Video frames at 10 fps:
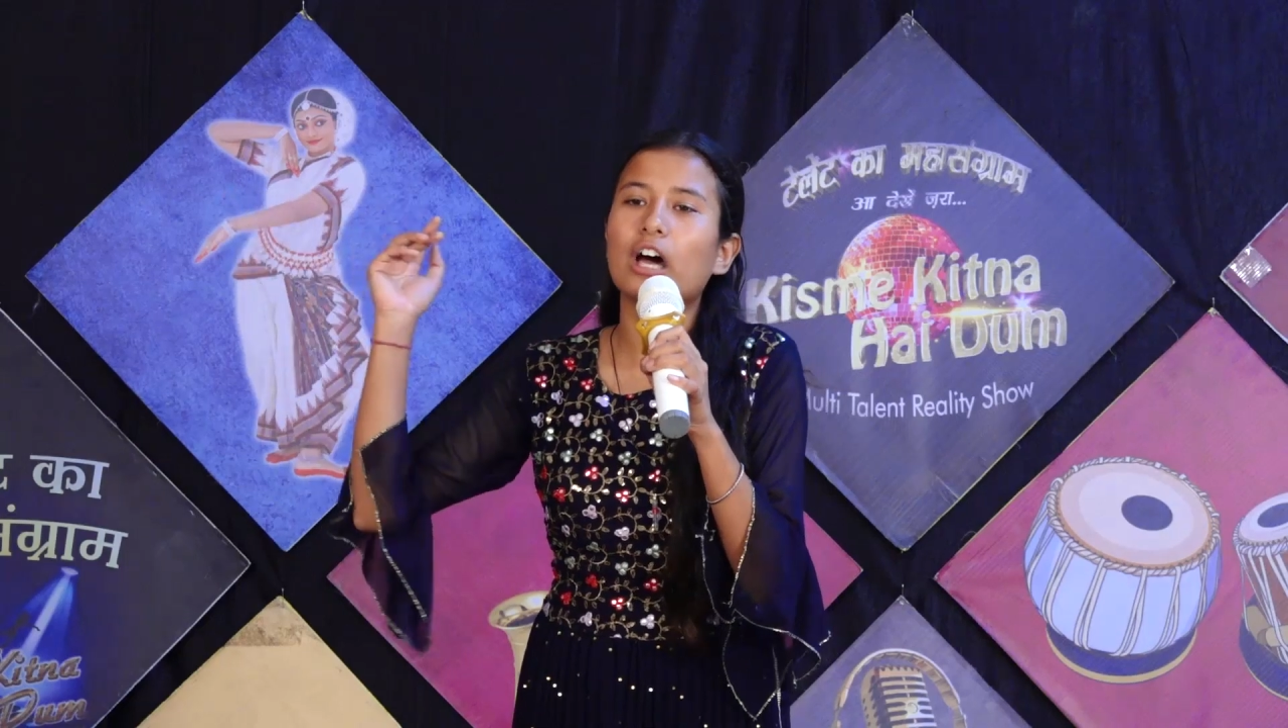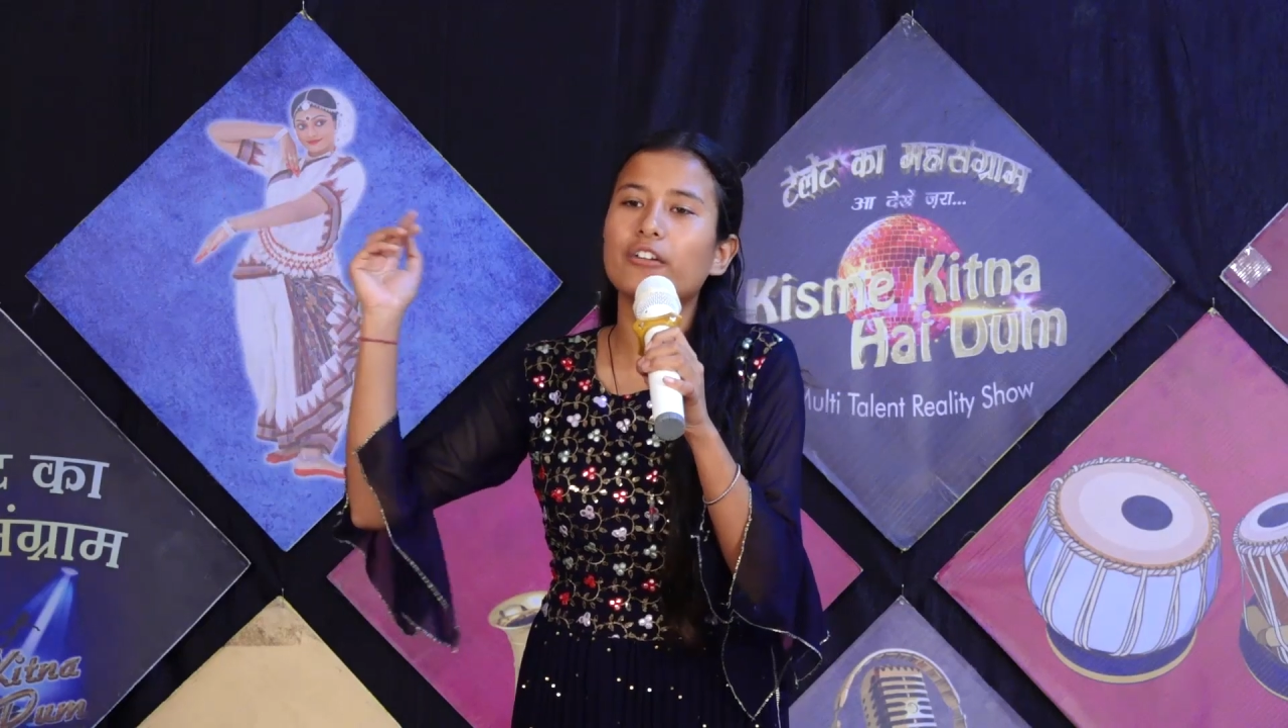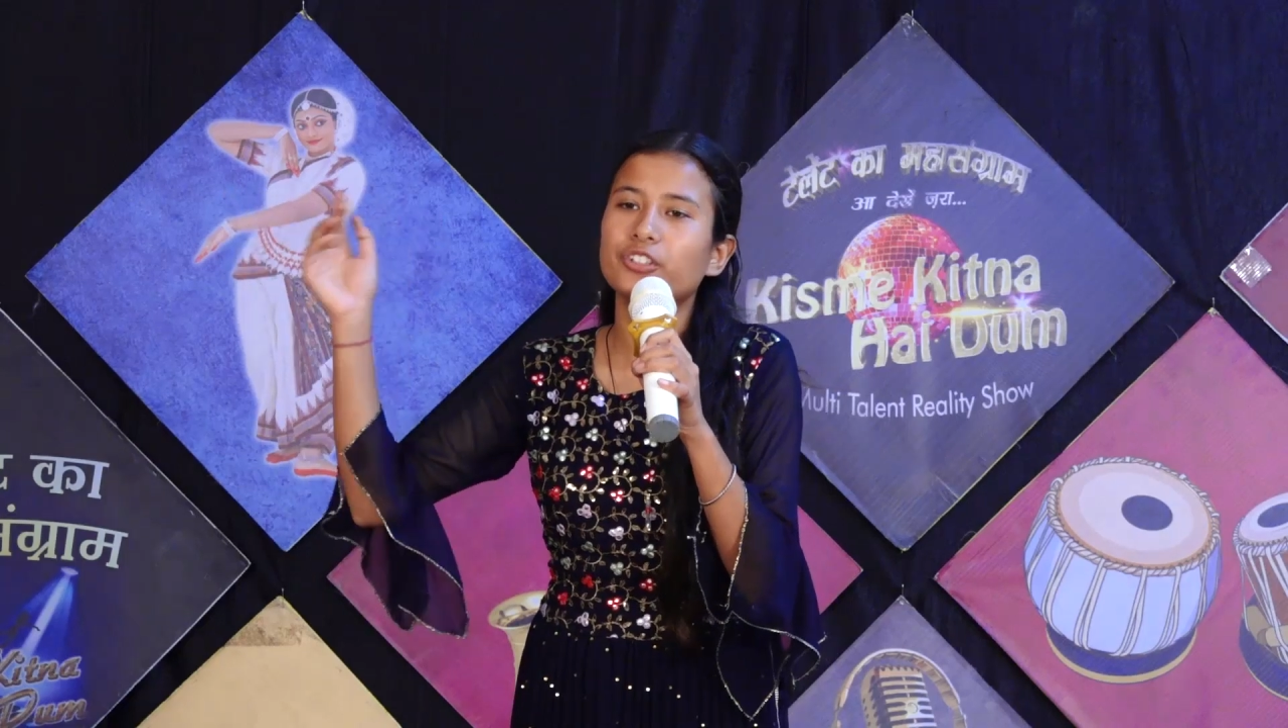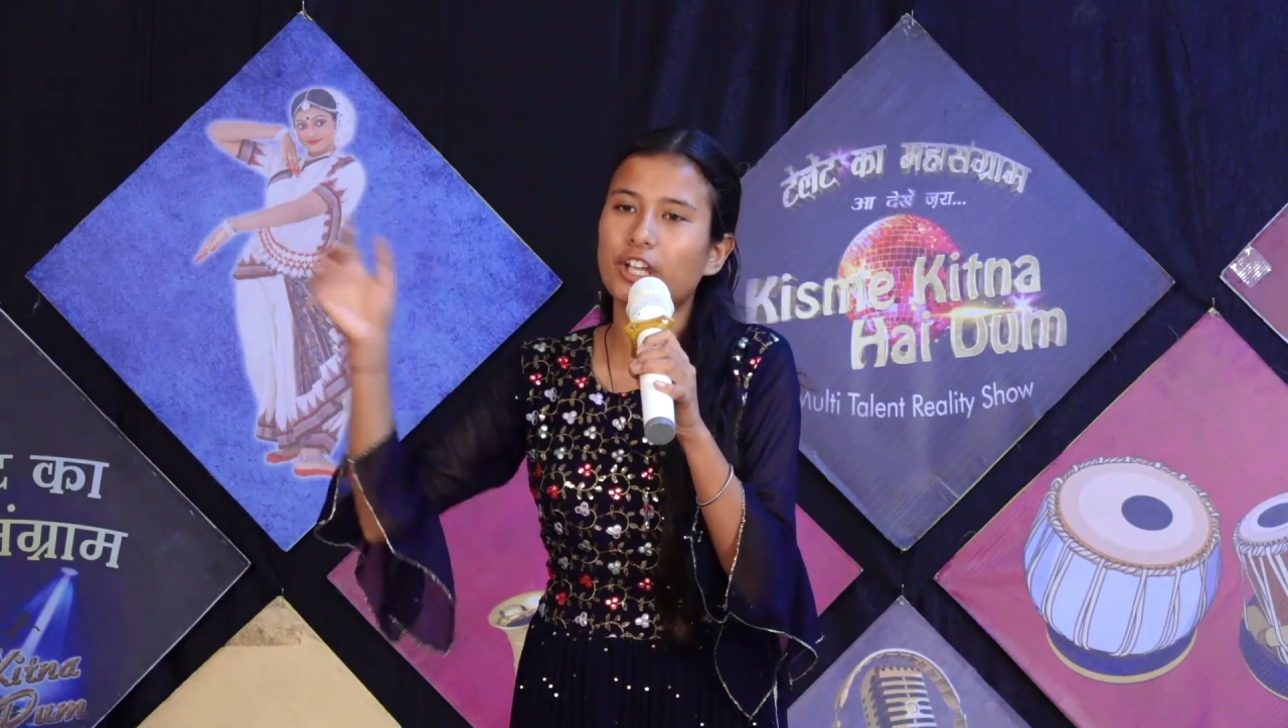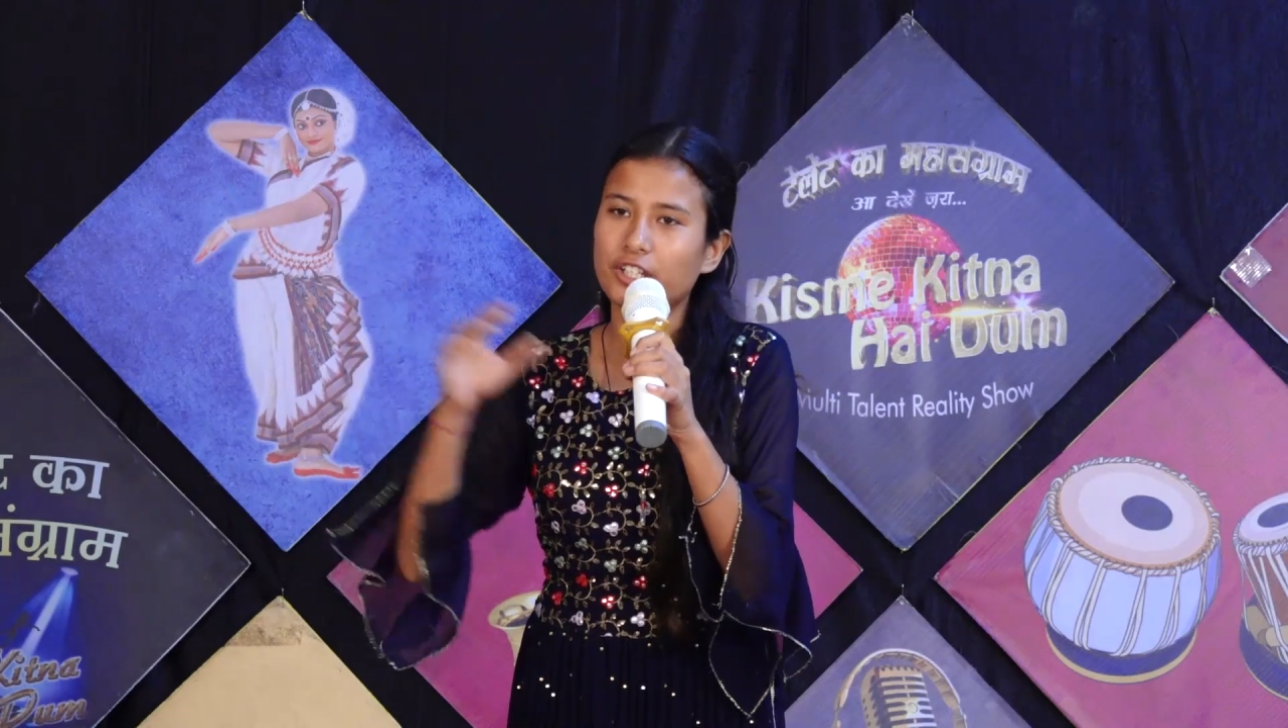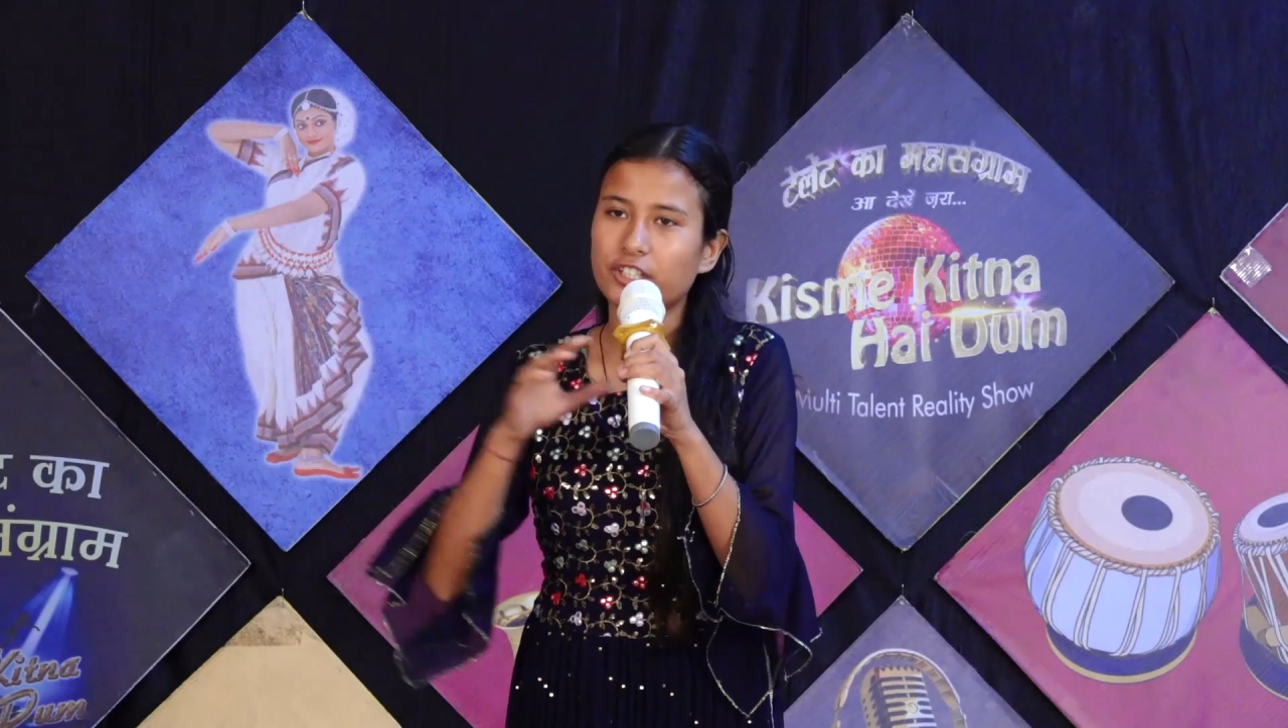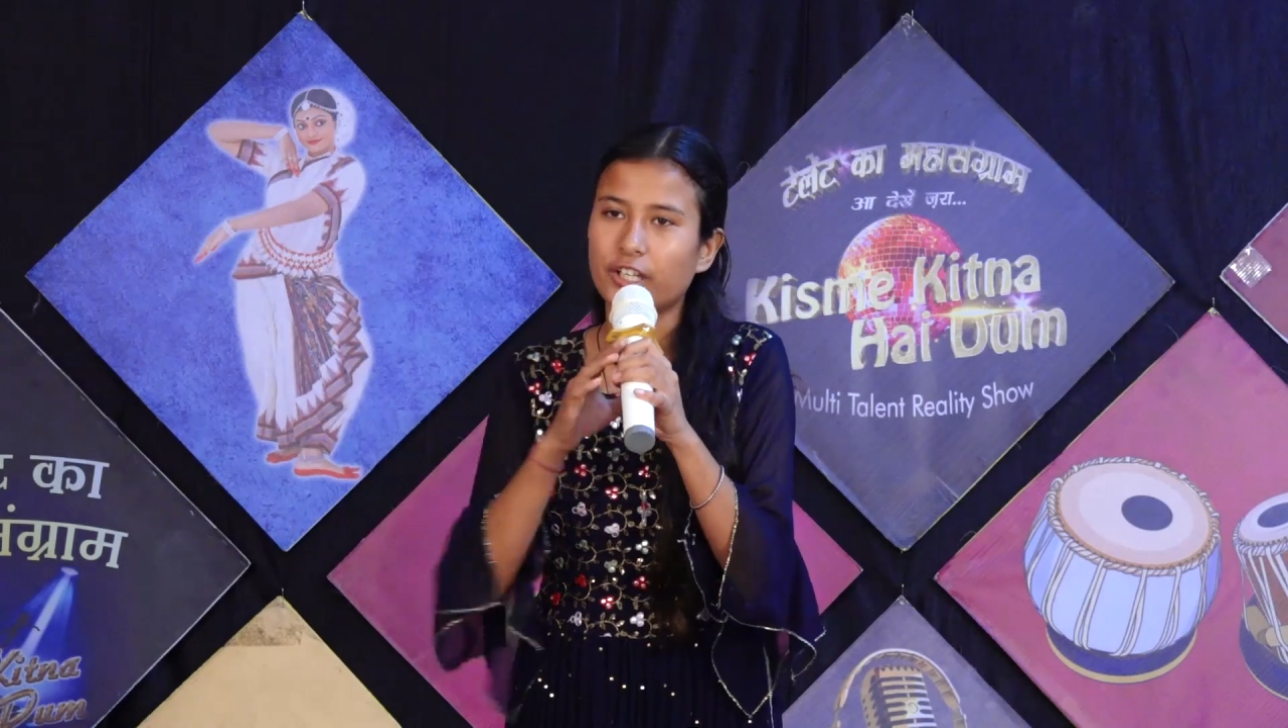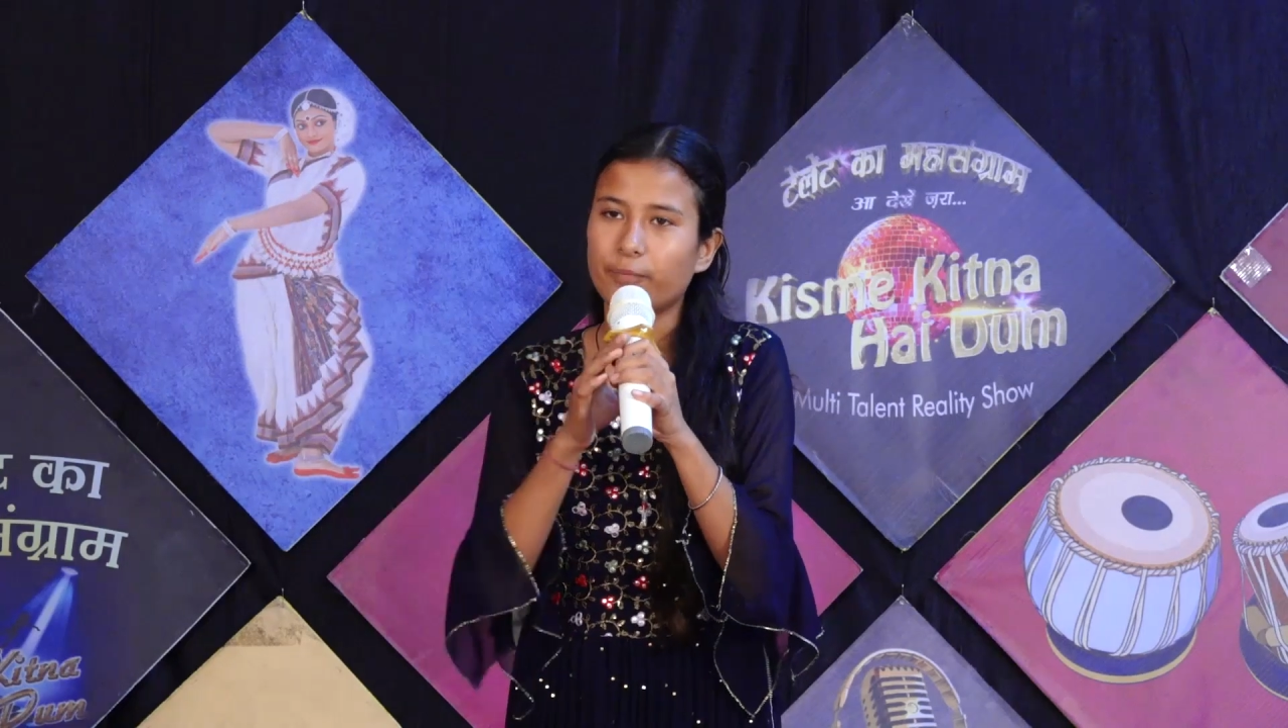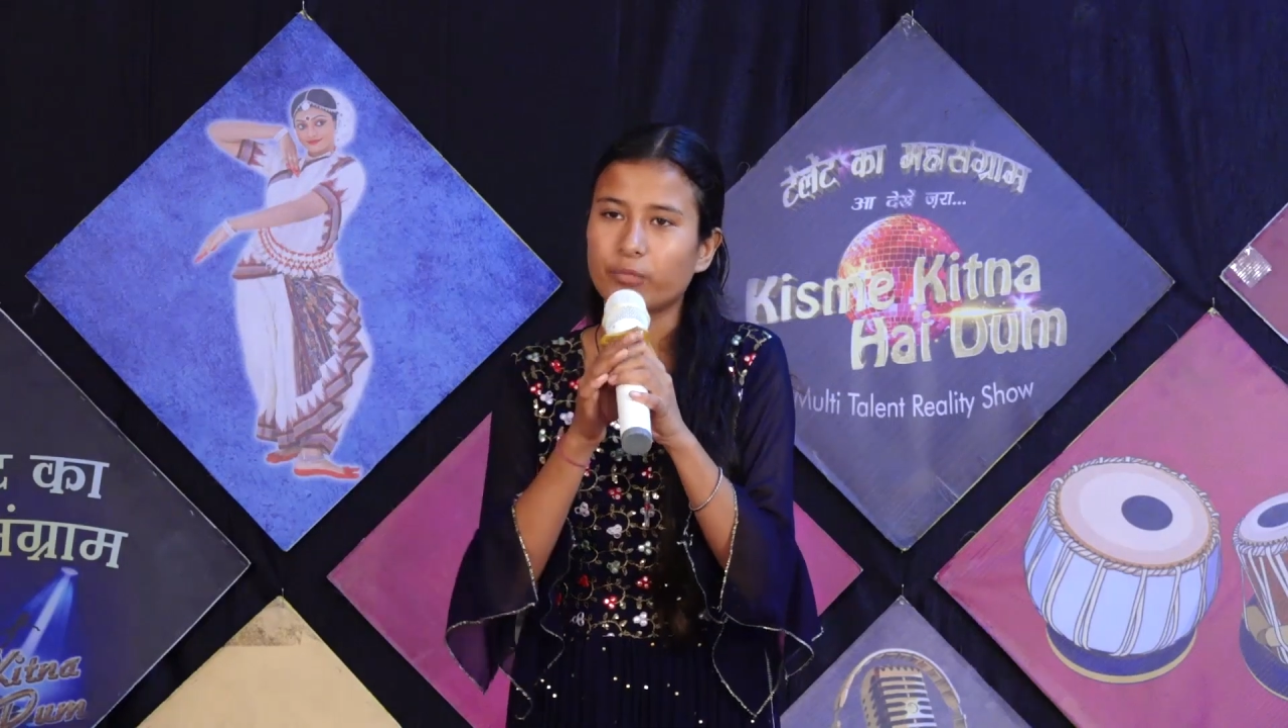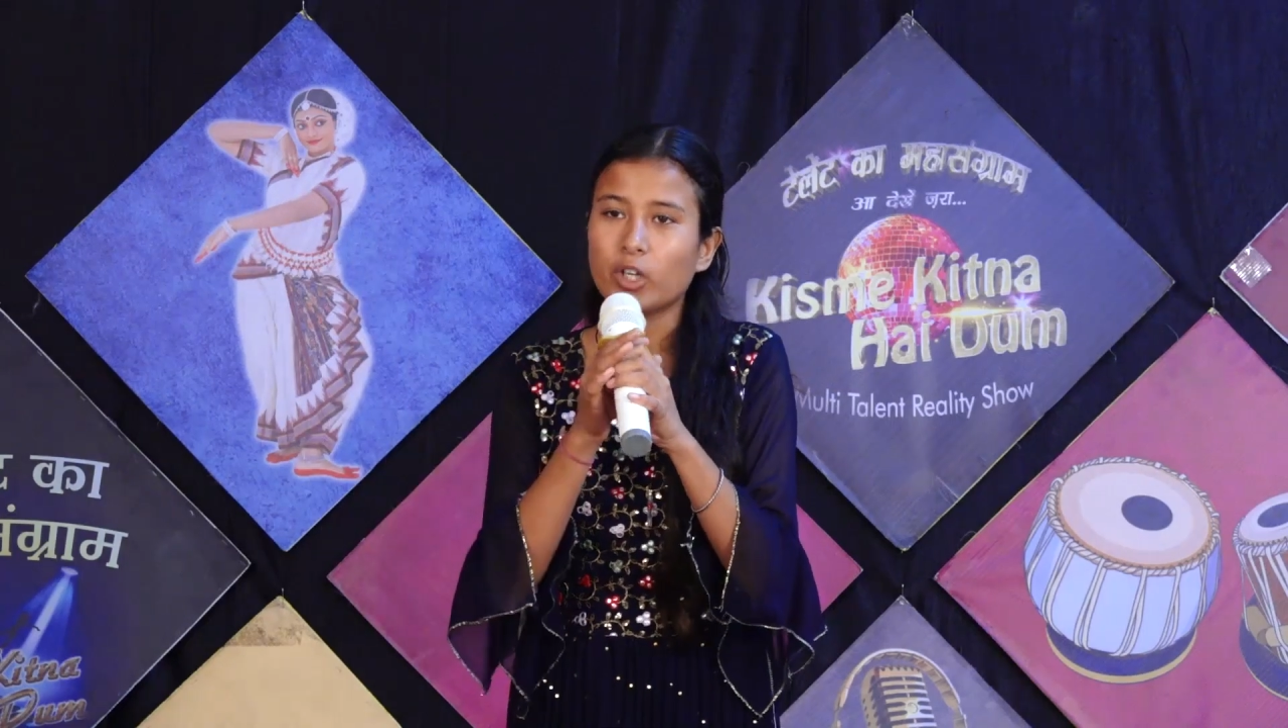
अवशेष थे